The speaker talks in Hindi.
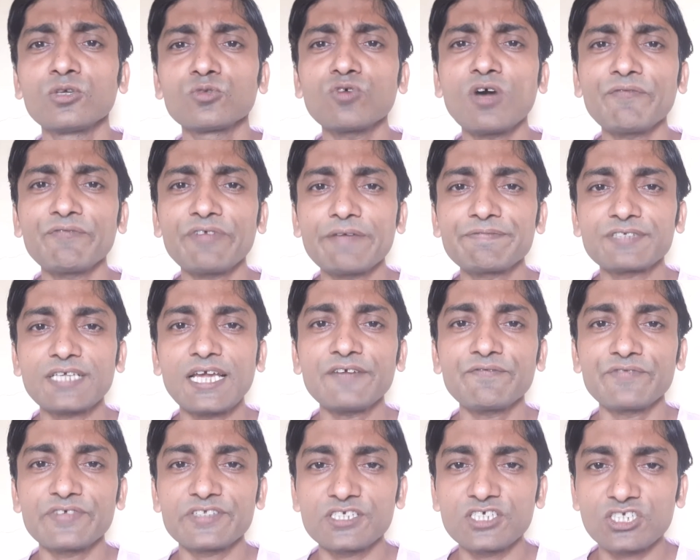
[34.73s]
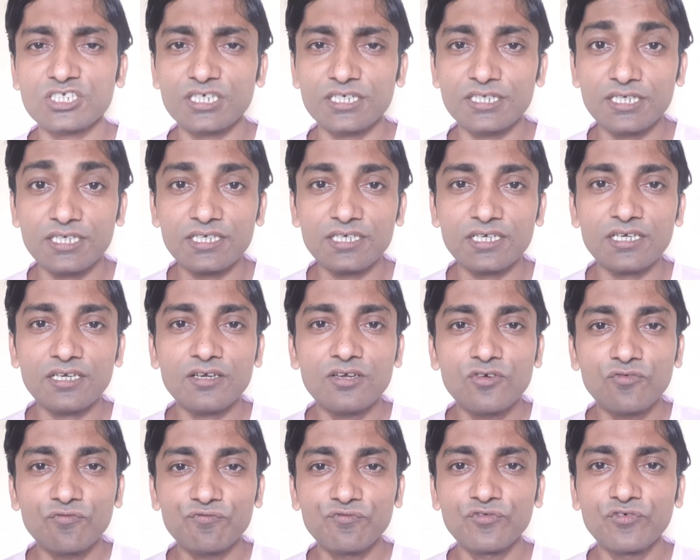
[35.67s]
तो आप वेबसाइट विजिट करेंगे
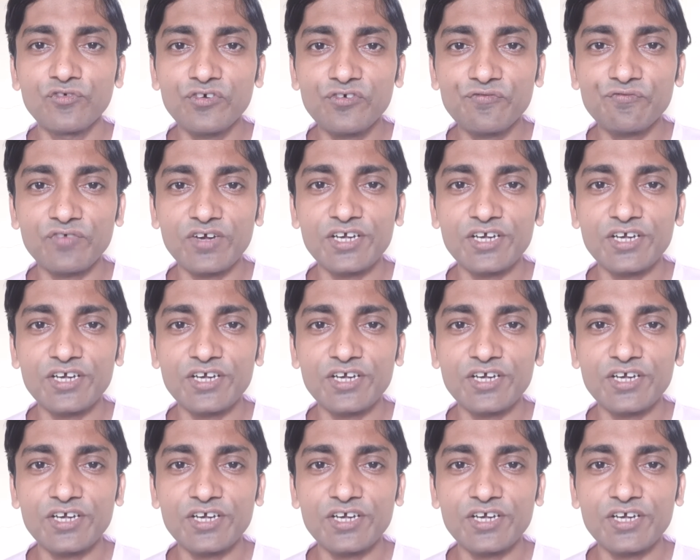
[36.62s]
फूड